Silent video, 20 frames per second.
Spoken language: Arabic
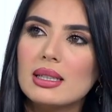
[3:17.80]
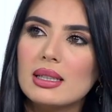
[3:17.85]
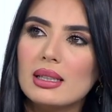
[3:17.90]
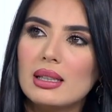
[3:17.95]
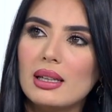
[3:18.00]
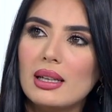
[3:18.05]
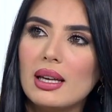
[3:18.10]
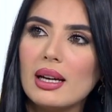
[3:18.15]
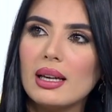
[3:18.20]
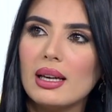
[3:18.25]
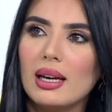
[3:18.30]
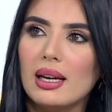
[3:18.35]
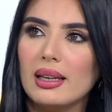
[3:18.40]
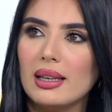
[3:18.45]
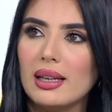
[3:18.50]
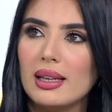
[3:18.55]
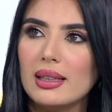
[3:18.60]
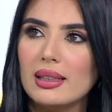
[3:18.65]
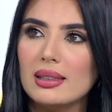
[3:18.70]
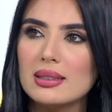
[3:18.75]
لك
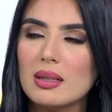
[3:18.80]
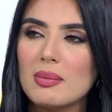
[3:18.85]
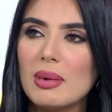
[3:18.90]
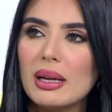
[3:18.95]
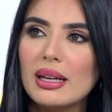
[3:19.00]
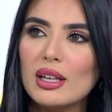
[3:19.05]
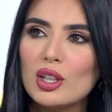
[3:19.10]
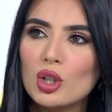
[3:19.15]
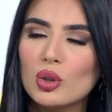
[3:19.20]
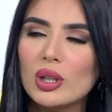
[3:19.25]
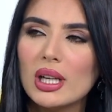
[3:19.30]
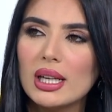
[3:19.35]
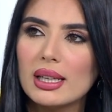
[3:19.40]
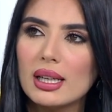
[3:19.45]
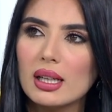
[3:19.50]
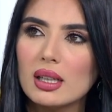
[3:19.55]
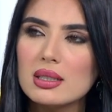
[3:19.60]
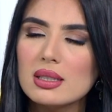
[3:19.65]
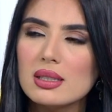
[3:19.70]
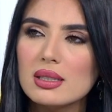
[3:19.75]
يعني سمعنا أن
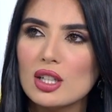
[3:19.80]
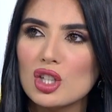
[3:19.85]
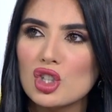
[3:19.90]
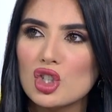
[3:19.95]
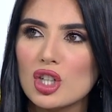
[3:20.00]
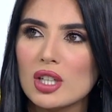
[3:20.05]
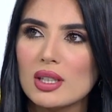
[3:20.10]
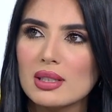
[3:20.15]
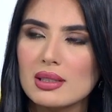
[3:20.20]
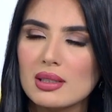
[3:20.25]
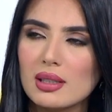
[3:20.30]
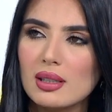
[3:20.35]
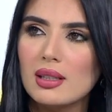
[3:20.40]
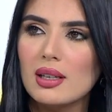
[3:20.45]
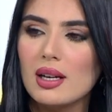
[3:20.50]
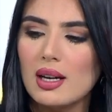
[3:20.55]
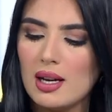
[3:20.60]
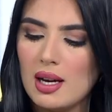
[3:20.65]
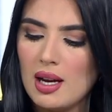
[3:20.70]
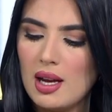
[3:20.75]
هنالك قصة
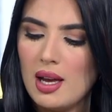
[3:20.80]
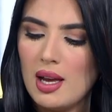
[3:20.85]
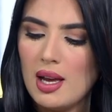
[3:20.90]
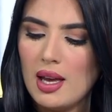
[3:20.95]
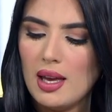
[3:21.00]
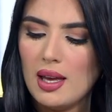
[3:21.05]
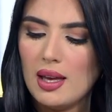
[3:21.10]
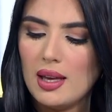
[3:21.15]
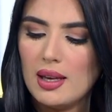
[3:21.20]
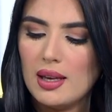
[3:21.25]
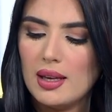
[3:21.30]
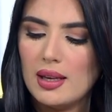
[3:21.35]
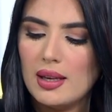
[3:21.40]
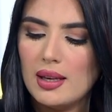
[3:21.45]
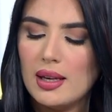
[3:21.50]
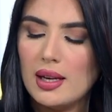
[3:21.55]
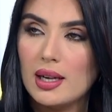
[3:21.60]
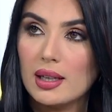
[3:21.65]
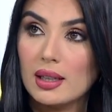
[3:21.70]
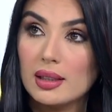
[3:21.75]
شخصية
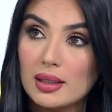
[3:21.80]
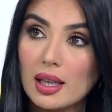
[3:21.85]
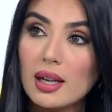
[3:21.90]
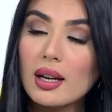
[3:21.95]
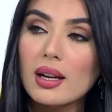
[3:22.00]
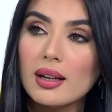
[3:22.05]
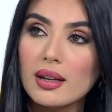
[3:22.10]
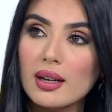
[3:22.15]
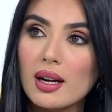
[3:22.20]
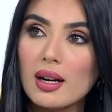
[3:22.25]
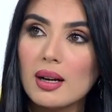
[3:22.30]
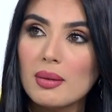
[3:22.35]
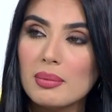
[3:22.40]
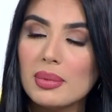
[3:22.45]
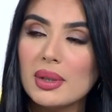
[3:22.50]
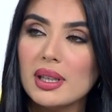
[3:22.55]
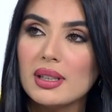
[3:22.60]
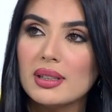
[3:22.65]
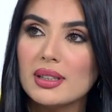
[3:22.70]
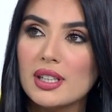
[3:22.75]
آه، اقترن
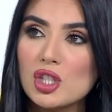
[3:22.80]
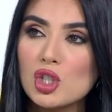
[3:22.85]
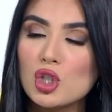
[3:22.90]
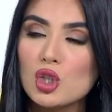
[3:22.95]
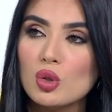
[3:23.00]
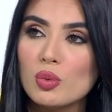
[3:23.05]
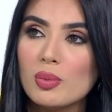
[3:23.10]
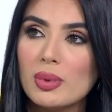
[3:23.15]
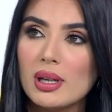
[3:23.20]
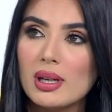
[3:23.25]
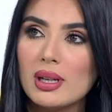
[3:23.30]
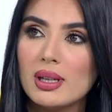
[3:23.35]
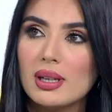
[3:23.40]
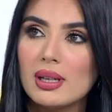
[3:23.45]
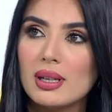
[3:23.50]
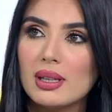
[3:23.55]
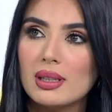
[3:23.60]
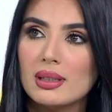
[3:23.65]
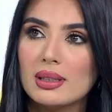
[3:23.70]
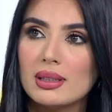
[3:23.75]

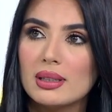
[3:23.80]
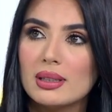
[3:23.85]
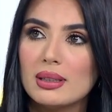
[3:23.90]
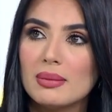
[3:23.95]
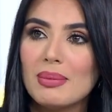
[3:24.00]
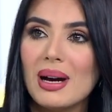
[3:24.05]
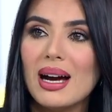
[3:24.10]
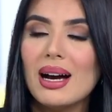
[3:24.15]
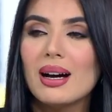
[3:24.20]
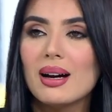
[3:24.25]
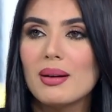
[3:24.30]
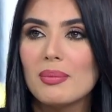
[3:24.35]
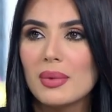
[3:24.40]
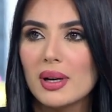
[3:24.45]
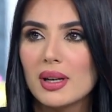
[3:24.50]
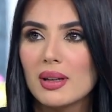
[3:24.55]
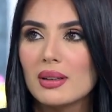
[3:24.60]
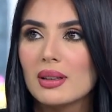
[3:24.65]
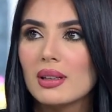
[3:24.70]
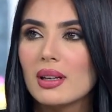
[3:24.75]
بتجربة مع
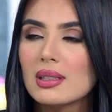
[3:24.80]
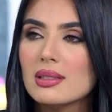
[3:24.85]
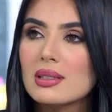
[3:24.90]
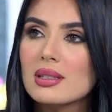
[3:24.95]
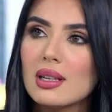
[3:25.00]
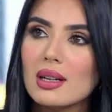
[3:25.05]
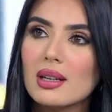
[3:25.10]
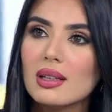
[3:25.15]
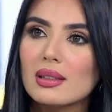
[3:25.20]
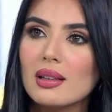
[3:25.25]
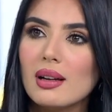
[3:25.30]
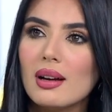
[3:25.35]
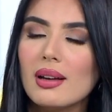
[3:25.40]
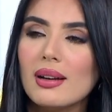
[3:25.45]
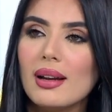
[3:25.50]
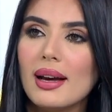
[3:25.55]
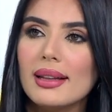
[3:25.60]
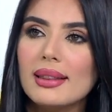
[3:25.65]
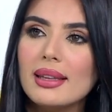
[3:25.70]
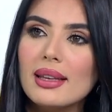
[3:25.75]
مرض السرطان
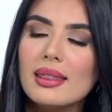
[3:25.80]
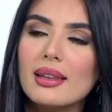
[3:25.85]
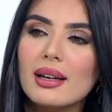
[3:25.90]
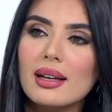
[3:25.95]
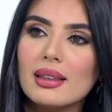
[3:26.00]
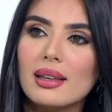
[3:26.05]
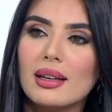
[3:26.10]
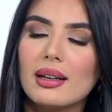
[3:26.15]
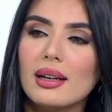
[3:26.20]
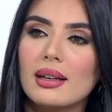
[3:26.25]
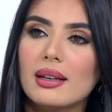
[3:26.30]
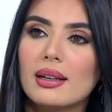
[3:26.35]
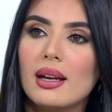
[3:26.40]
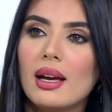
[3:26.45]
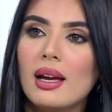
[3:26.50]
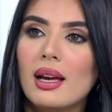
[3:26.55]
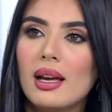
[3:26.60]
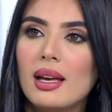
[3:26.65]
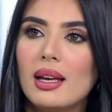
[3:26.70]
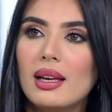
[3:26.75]
حدثنا أكثر عن
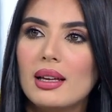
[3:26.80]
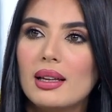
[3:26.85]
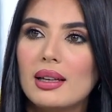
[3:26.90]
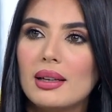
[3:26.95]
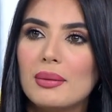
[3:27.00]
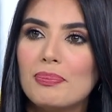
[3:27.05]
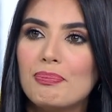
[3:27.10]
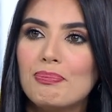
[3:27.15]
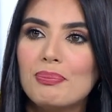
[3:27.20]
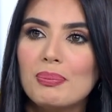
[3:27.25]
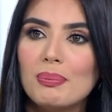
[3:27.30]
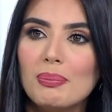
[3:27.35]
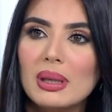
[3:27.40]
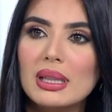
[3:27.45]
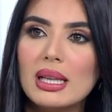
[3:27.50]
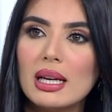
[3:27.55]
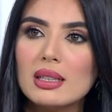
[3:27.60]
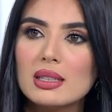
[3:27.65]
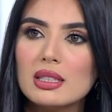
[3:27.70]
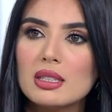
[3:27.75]
آه،
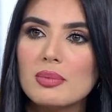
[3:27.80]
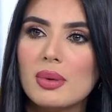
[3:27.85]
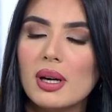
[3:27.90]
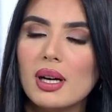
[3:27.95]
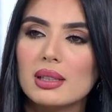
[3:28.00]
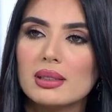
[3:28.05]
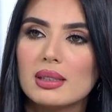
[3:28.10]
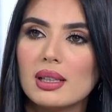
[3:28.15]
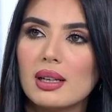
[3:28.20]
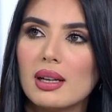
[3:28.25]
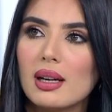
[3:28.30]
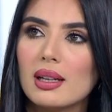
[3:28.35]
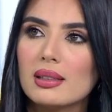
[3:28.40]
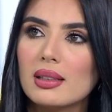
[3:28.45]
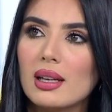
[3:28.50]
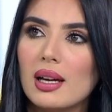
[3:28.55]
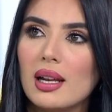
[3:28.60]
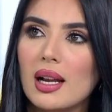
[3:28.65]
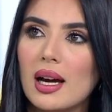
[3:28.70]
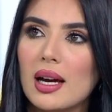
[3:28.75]
مدى ارتباط
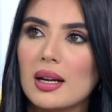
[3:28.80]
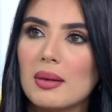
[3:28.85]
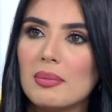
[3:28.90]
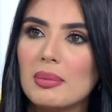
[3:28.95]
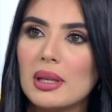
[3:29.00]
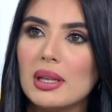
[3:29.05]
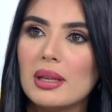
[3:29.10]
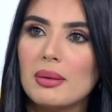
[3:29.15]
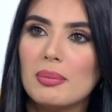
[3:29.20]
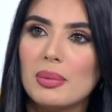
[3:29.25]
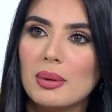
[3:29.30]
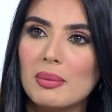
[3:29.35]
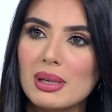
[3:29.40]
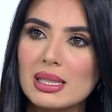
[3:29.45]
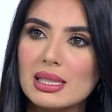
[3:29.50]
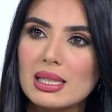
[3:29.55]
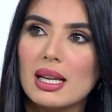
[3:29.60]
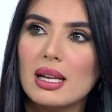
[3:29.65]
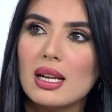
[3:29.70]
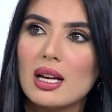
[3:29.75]
الخط العربي نعم.
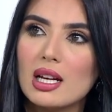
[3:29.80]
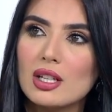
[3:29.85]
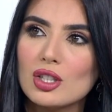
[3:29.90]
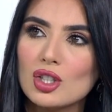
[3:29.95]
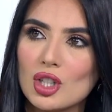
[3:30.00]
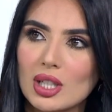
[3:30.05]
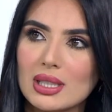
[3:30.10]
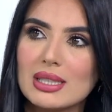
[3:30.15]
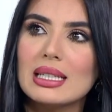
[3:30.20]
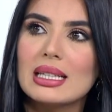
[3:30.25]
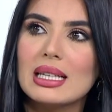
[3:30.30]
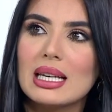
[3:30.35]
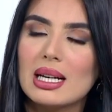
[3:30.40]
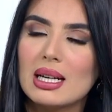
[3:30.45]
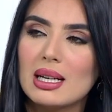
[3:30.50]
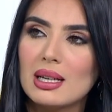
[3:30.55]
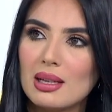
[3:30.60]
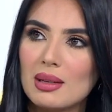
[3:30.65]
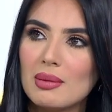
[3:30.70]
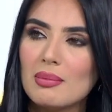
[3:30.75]
بمسألة شخصية
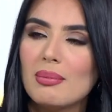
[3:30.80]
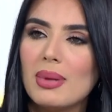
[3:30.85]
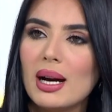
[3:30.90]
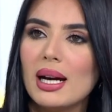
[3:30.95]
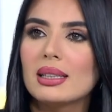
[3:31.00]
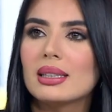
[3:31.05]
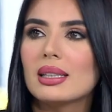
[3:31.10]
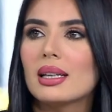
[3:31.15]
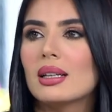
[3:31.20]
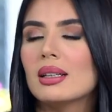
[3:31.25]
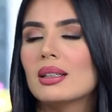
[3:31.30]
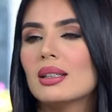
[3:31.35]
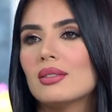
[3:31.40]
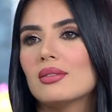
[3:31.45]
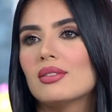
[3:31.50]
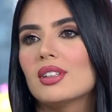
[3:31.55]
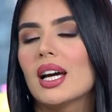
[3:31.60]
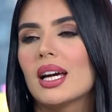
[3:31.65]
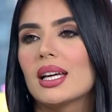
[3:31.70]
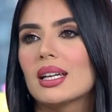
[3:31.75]
بحتة
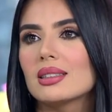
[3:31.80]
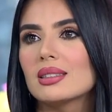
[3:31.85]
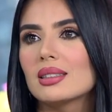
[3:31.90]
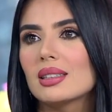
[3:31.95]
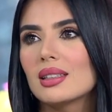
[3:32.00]
في حياتك